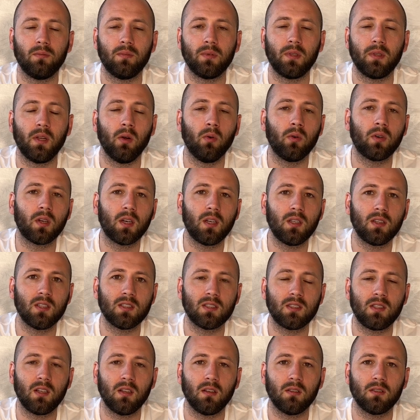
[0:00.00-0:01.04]
для Украины
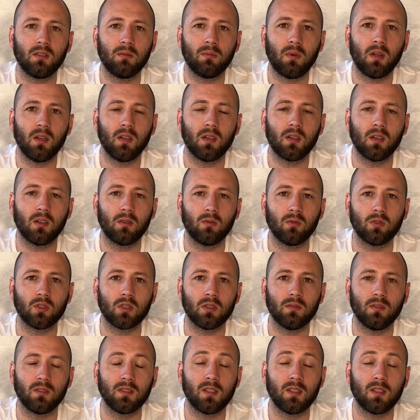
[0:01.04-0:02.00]
сделал немало хорошего.